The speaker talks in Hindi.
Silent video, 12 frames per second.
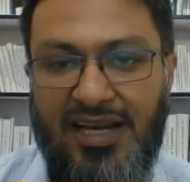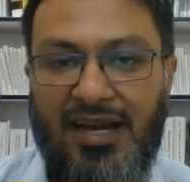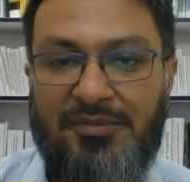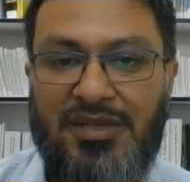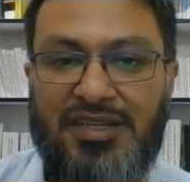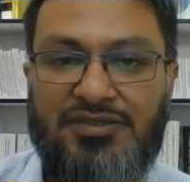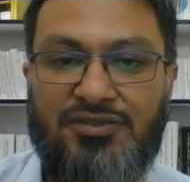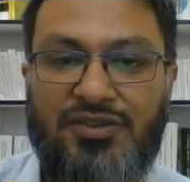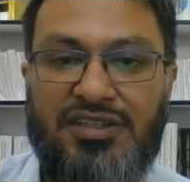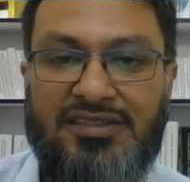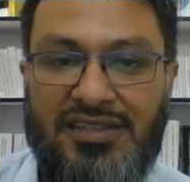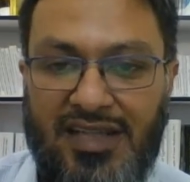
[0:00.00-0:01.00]
हमने इसको
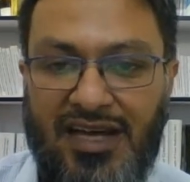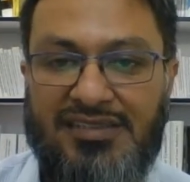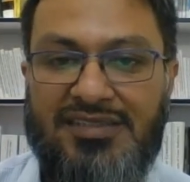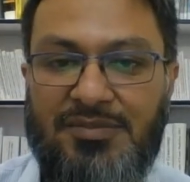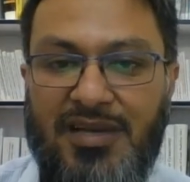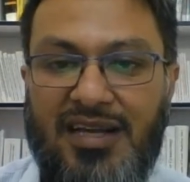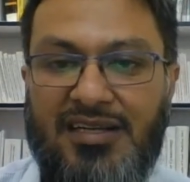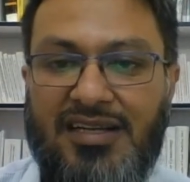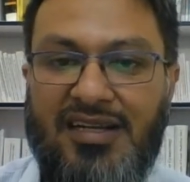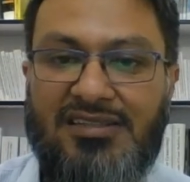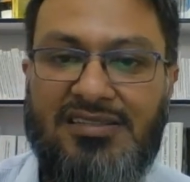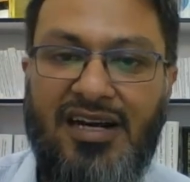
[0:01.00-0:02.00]
इस अंदाज से बयान
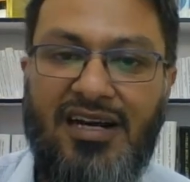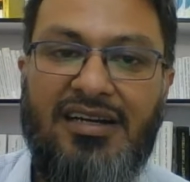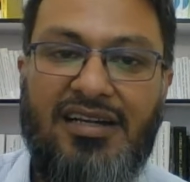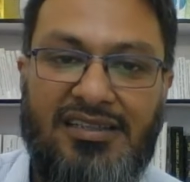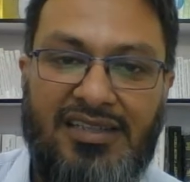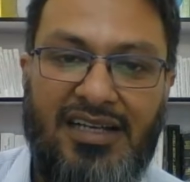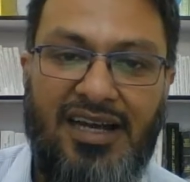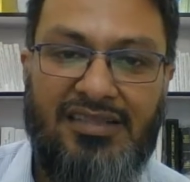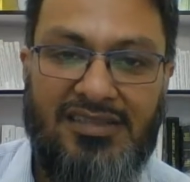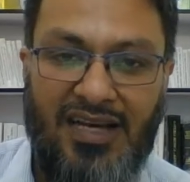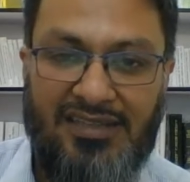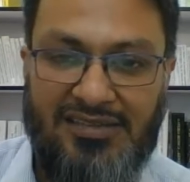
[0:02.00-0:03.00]
करना चाहा कि ये
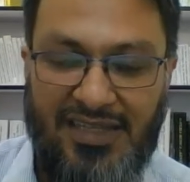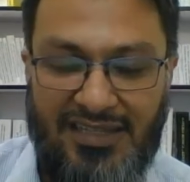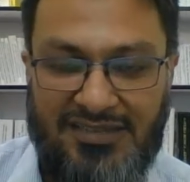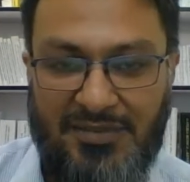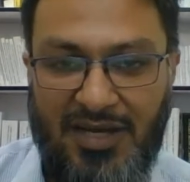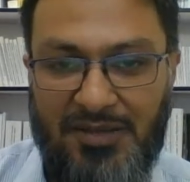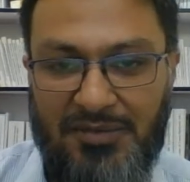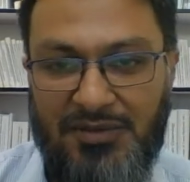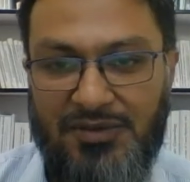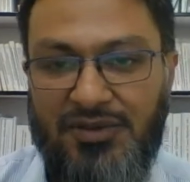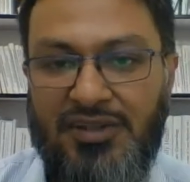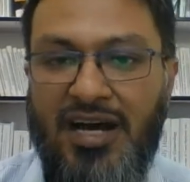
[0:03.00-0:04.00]
आसान सहल ज़बान में
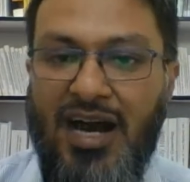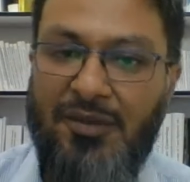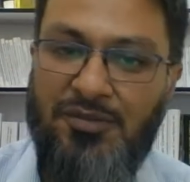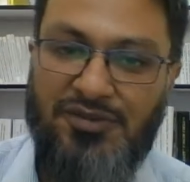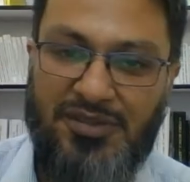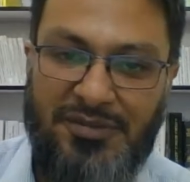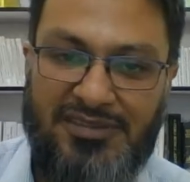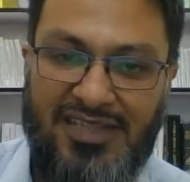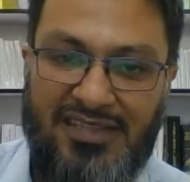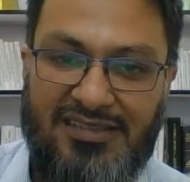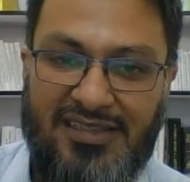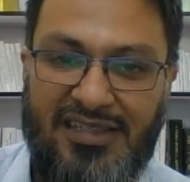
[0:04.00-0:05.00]
हो आपको समझ
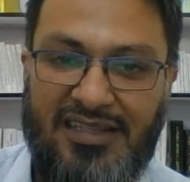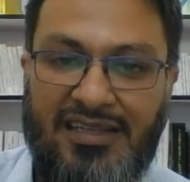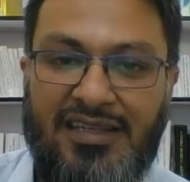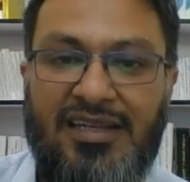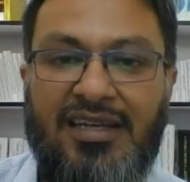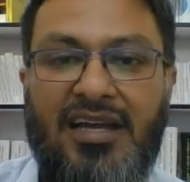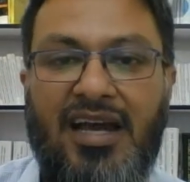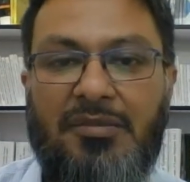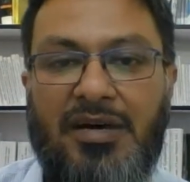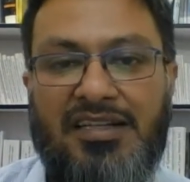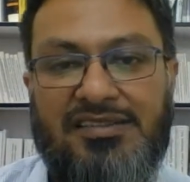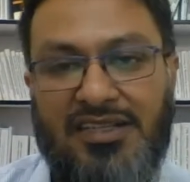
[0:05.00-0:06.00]
आ सके
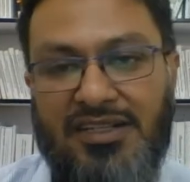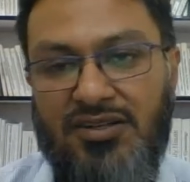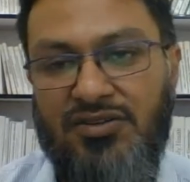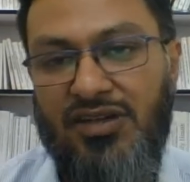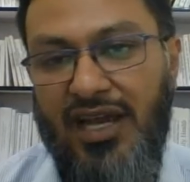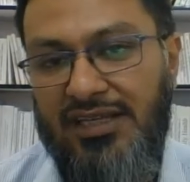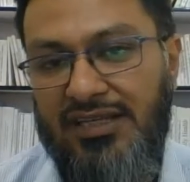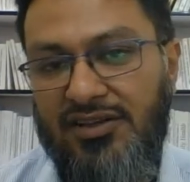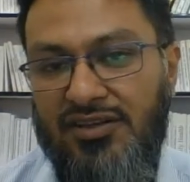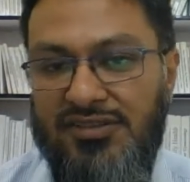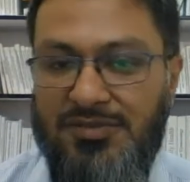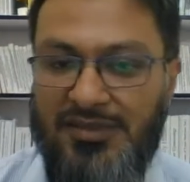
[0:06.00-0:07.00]
हमारे चैनल को लाइक
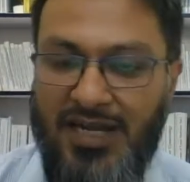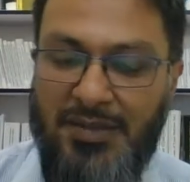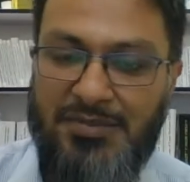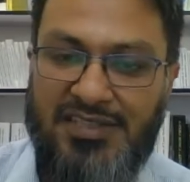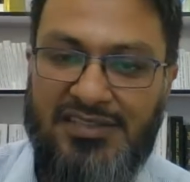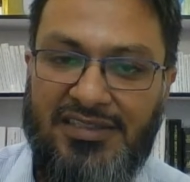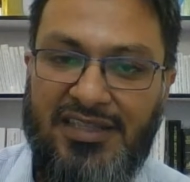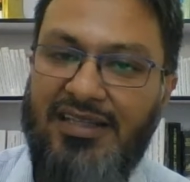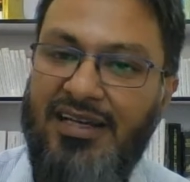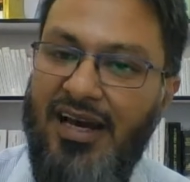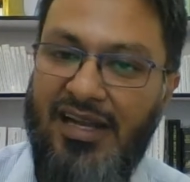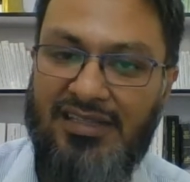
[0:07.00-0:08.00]
और सब्सक्राइब कीजिए
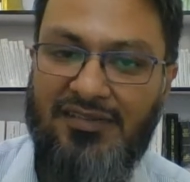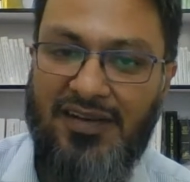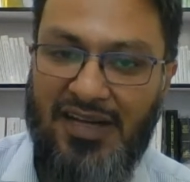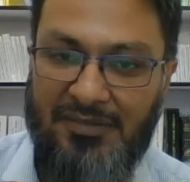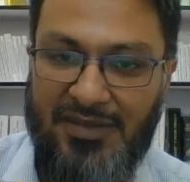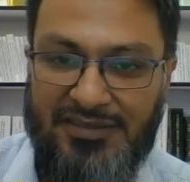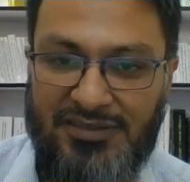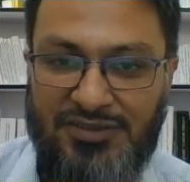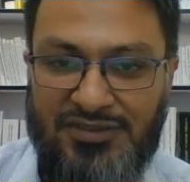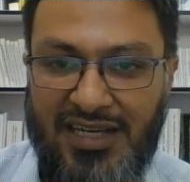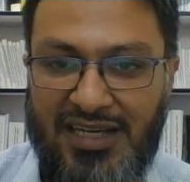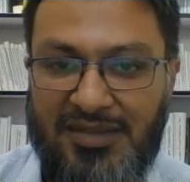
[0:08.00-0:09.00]
हर दफ़ा का मैसेज
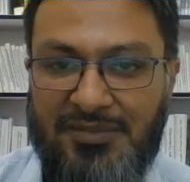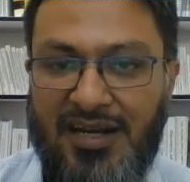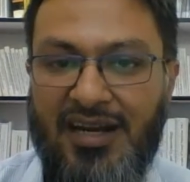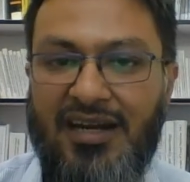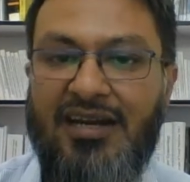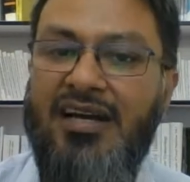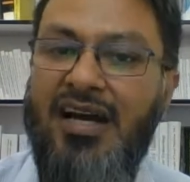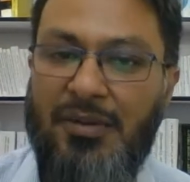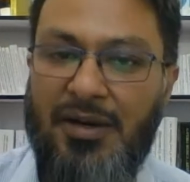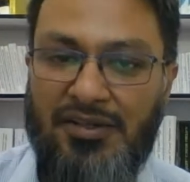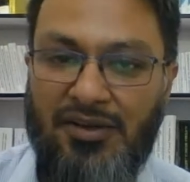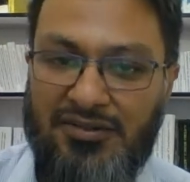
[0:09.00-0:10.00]
होता है हमारा
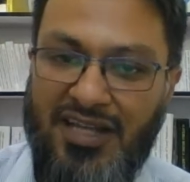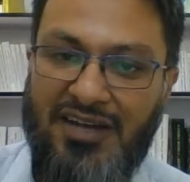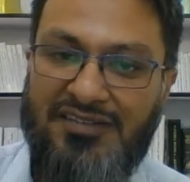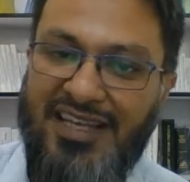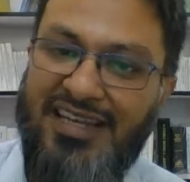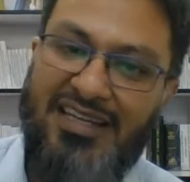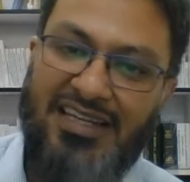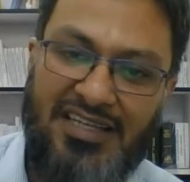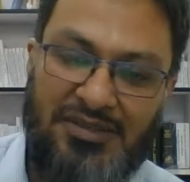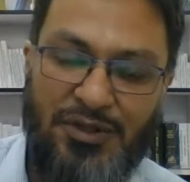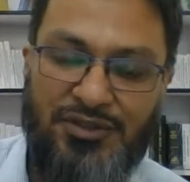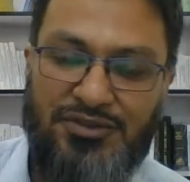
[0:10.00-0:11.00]
हमारी हौसला अफजाई के
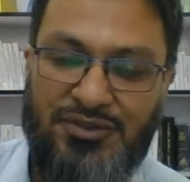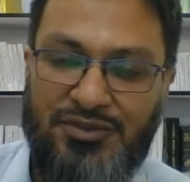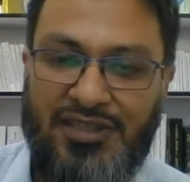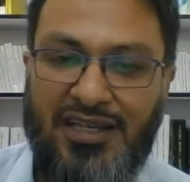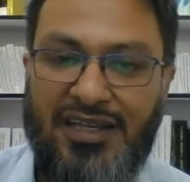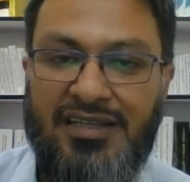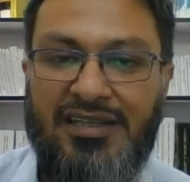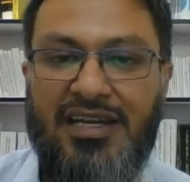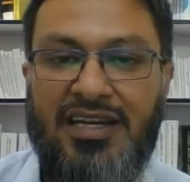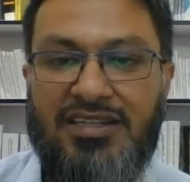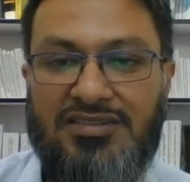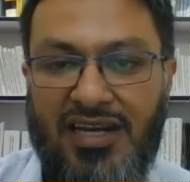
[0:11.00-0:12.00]
लिए बहुत ज़रूरी है
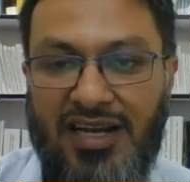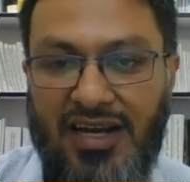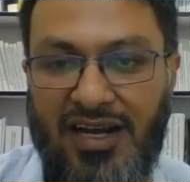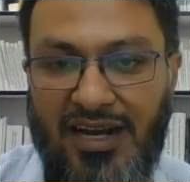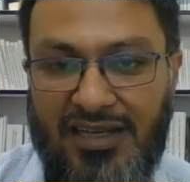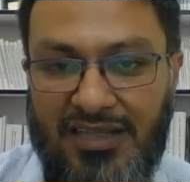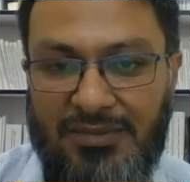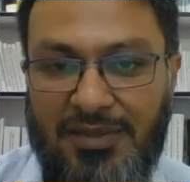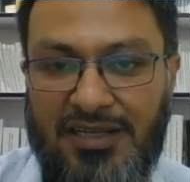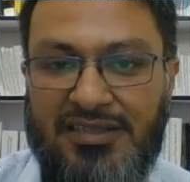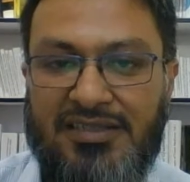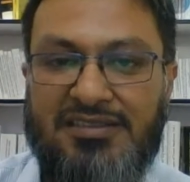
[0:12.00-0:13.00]
इन अगली
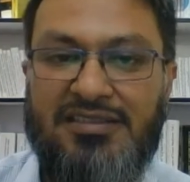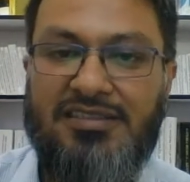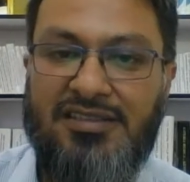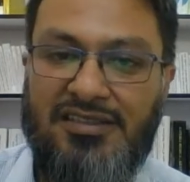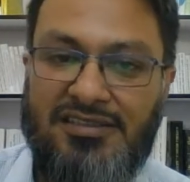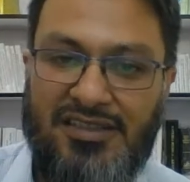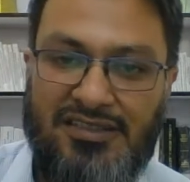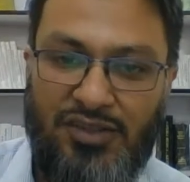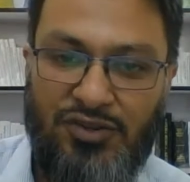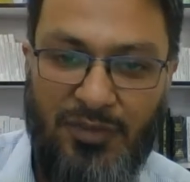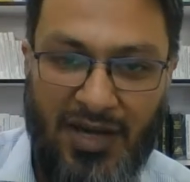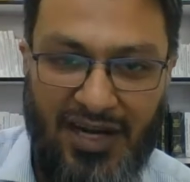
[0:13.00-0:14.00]
फिर किसी डिस्कशन के साथ
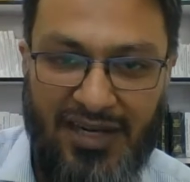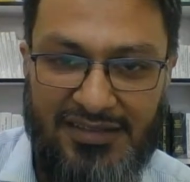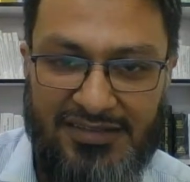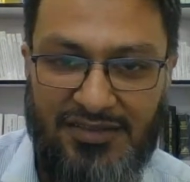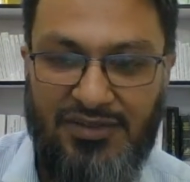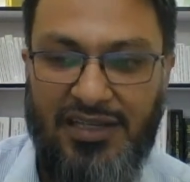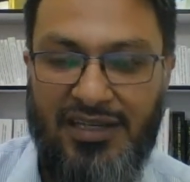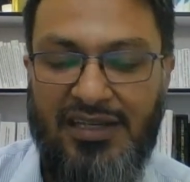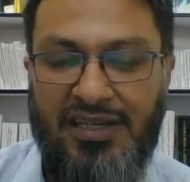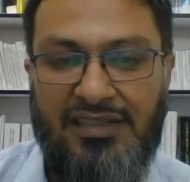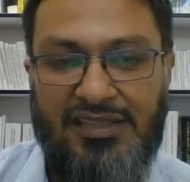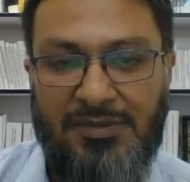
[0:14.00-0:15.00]
दोबारा हाजिर होंगे
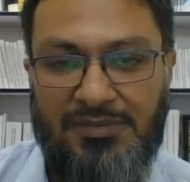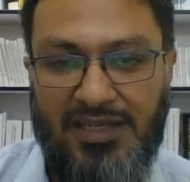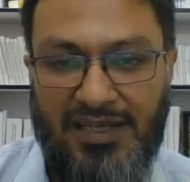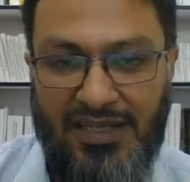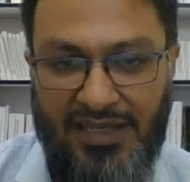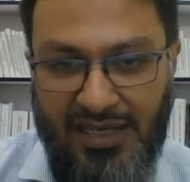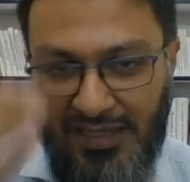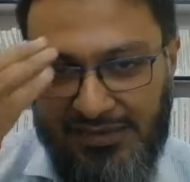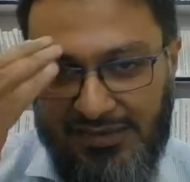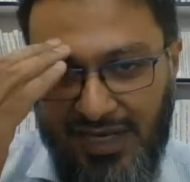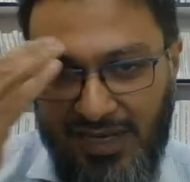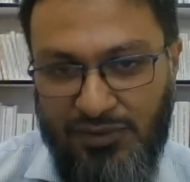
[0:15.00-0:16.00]
तब तक के लिए
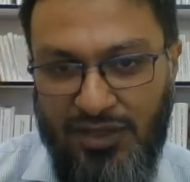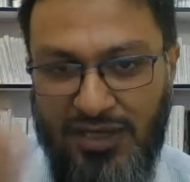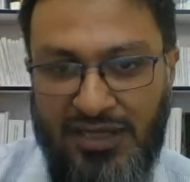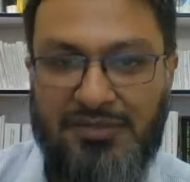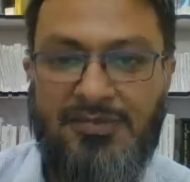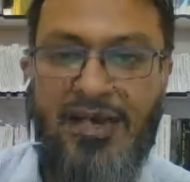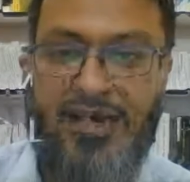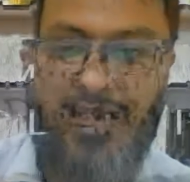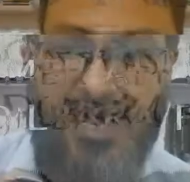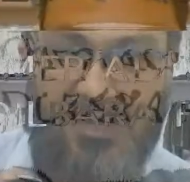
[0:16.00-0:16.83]
असलकम अल्लाह